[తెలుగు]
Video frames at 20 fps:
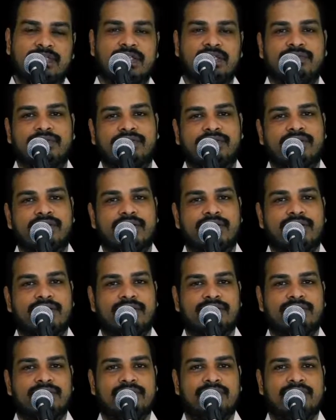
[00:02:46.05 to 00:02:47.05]
ఈ
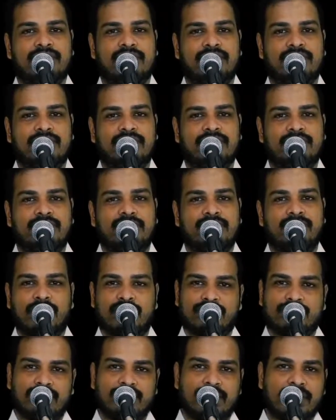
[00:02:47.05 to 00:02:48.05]
విషయాలను
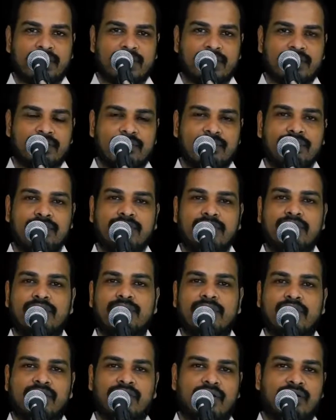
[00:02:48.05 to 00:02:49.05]
పరిశుద్ధ గ్రంథంలో
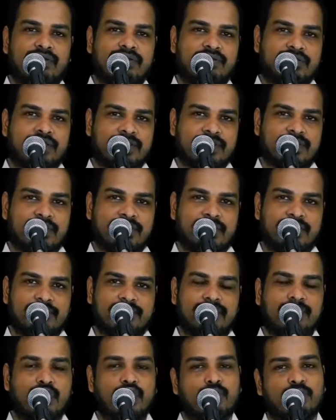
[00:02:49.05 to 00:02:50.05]
మనం ఆలోచన చేద్దాం
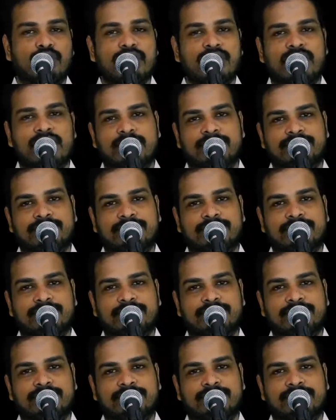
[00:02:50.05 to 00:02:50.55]
మొట్టమొదట